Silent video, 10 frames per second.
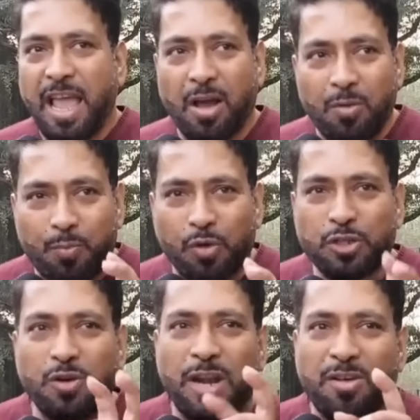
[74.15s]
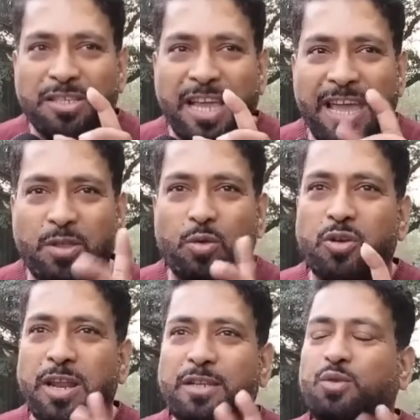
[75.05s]
এখন প্রশ্নটা হচ্ছে এই
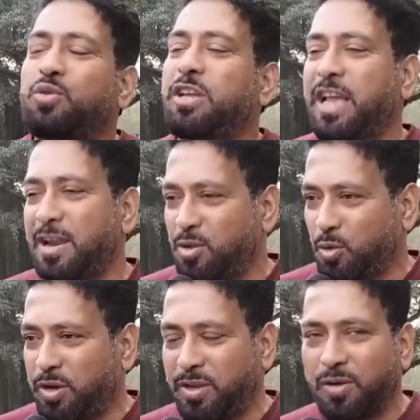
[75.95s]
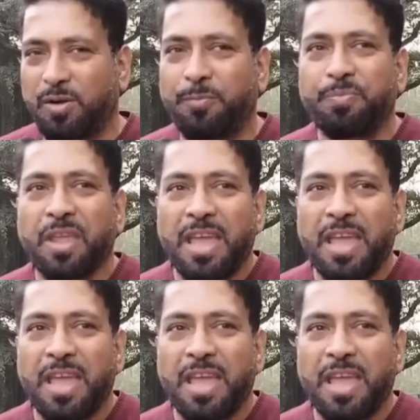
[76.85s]
দুজনের জুটি কেন তৈরি হলো